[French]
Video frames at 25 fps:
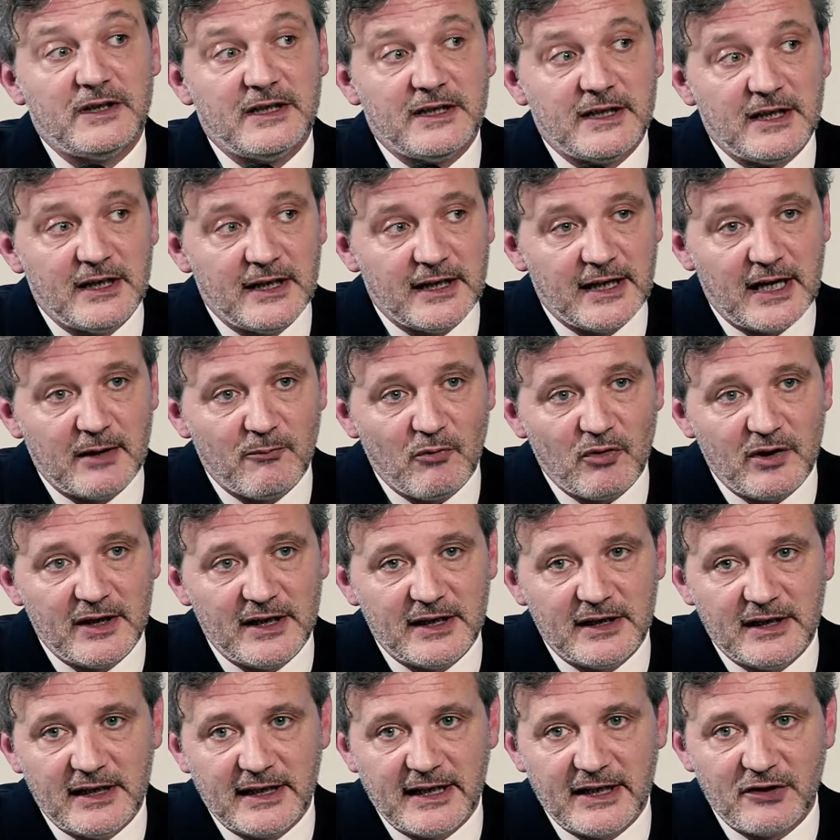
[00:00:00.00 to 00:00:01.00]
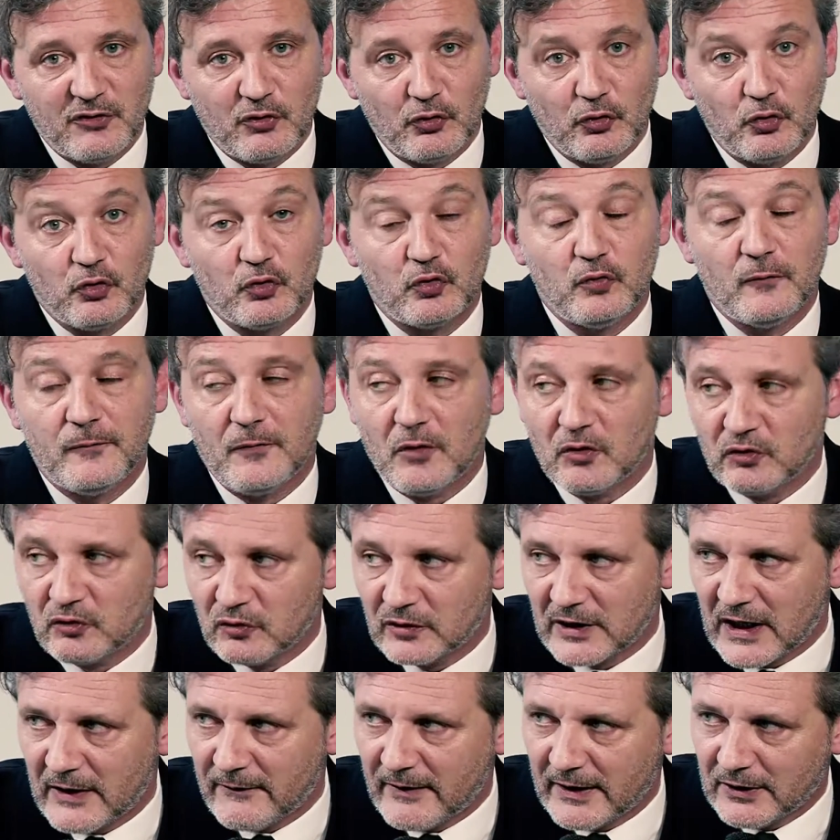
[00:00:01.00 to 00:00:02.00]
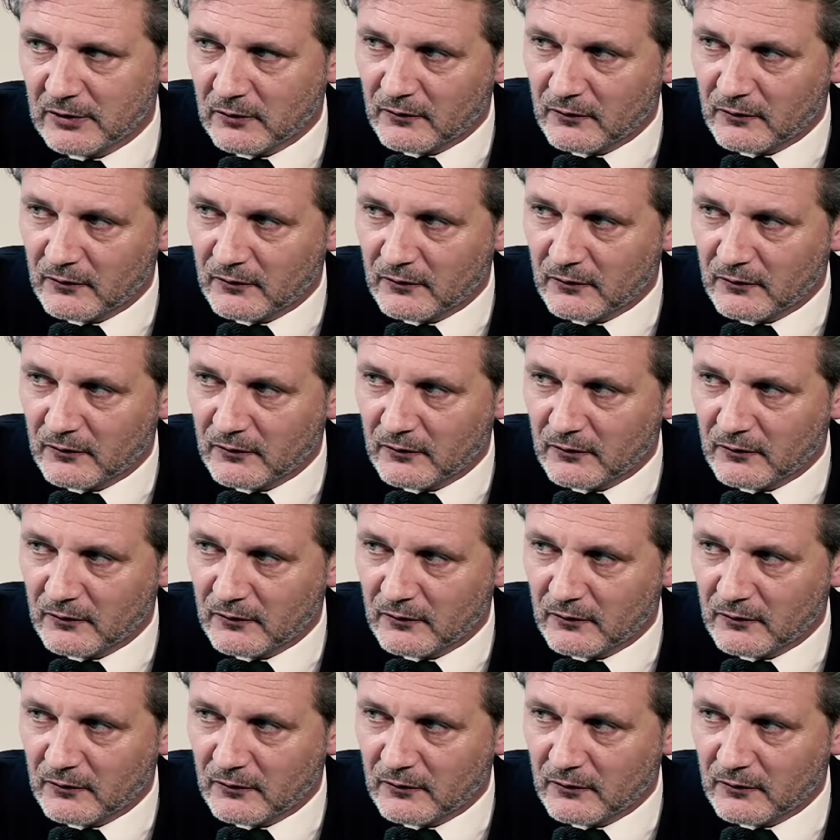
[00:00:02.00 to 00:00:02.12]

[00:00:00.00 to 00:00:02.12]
qui est également les, questions de souffrance au travail.